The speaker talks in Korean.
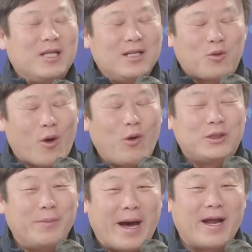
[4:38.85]
중에 네.
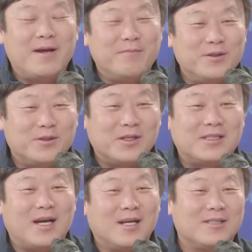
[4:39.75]
돌아오지 말라는 분들도 아,
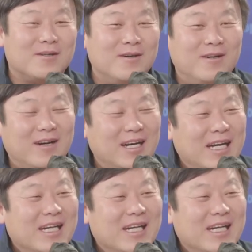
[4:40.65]
있어가지고 그래요.